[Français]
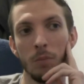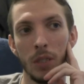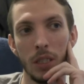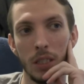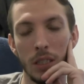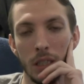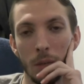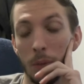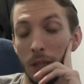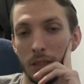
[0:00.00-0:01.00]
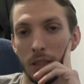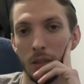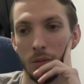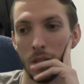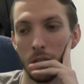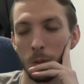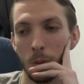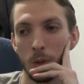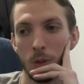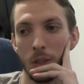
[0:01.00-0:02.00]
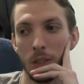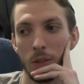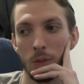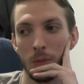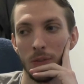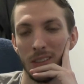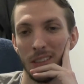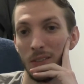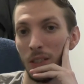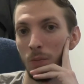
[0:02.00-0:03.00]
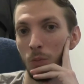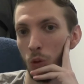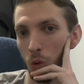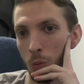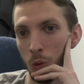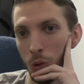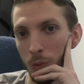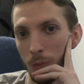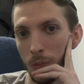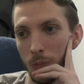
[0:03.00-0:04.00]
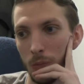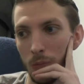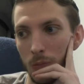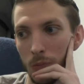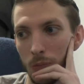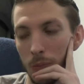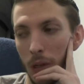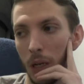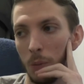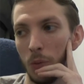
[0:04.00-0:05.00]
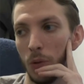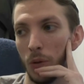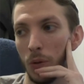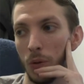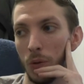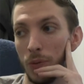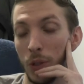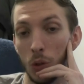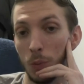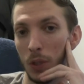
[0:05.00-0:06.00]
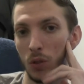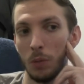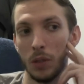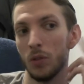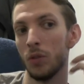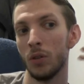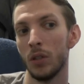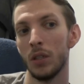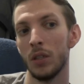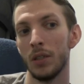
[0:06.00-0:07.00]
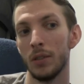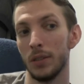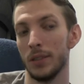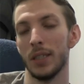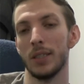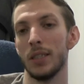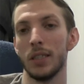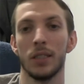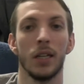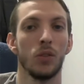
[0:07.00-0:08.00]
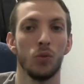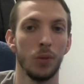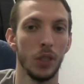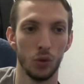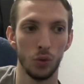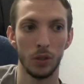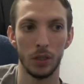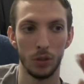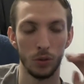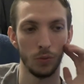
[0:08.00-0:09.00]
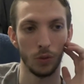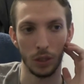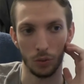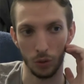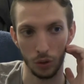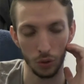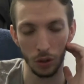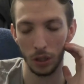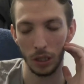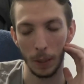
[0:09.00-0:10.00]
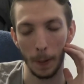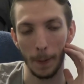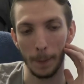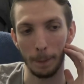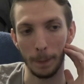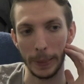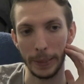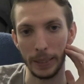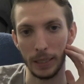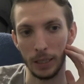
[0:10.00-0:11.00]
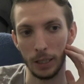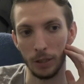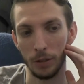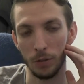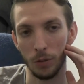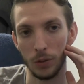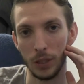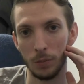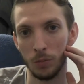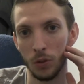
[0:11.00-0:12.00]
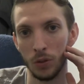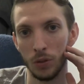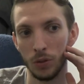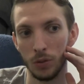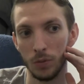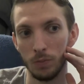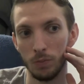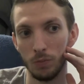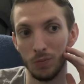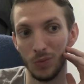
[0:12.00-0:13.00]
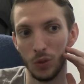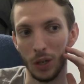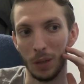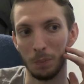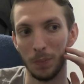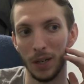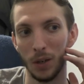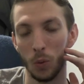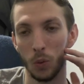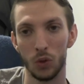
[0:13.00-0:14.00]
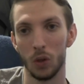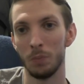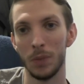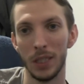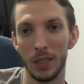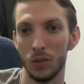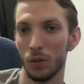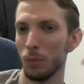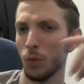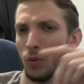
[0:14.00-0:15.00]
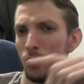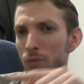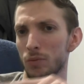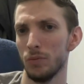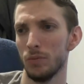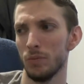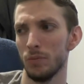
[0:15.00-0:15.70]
Mais à part ça, ouais, je pense que l'année 2021 va être beaucoup mieux par rapport au virus, parce que maintenant, certes, il y a des cas tous les jours, il y a des nouveaux cas tous les jours, mais honnêtement, euh, il n'y aurait pas autant de merde, normalement. Euh,